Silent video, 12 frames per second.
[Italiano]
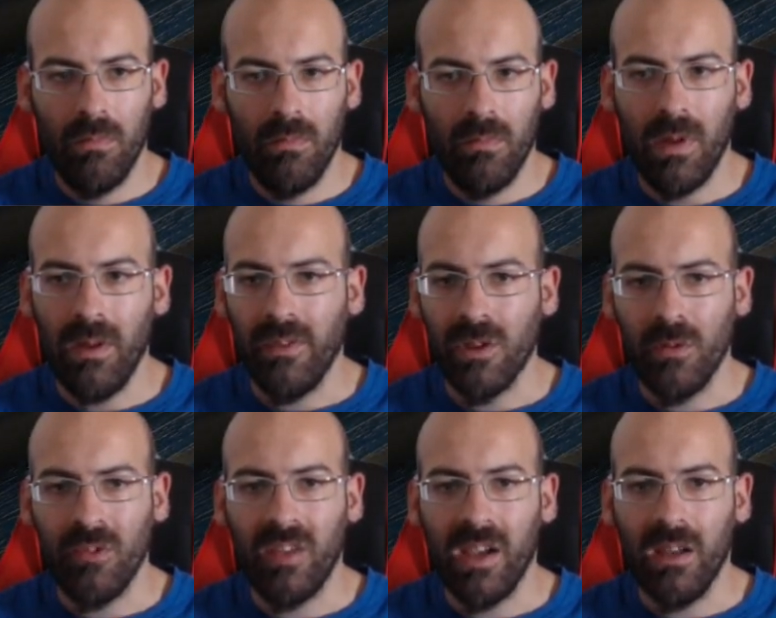Vabbè, facciamo
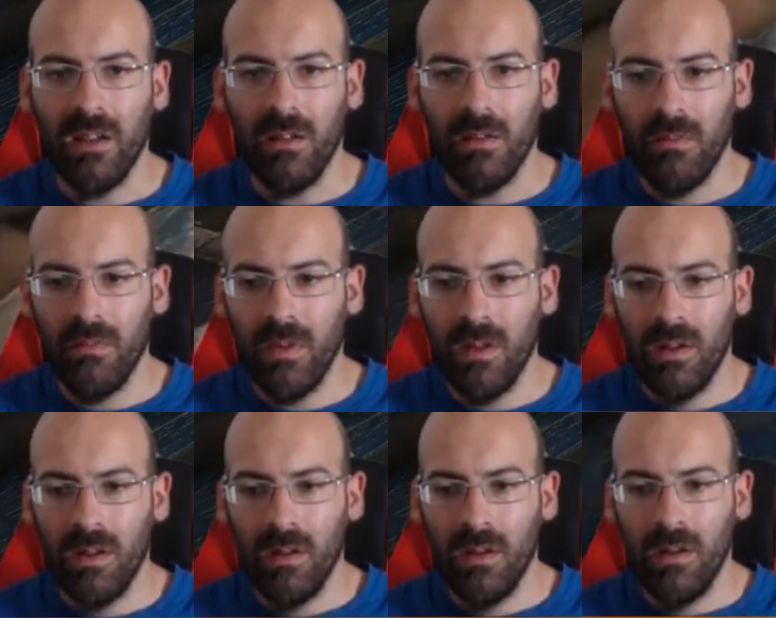side.
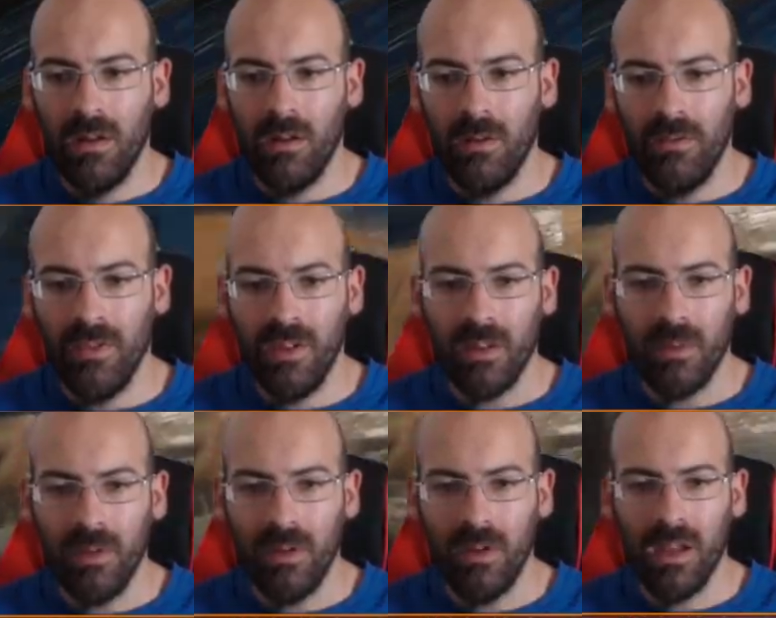Confirm,
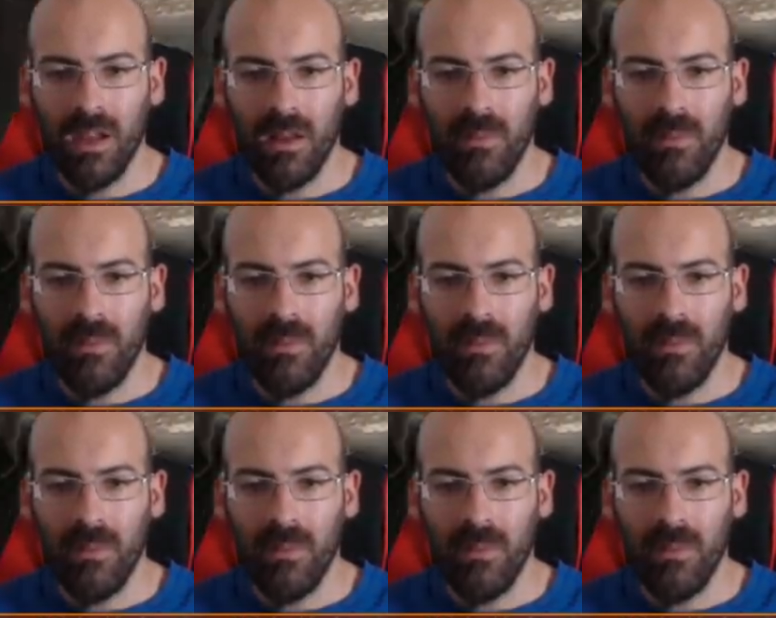ok.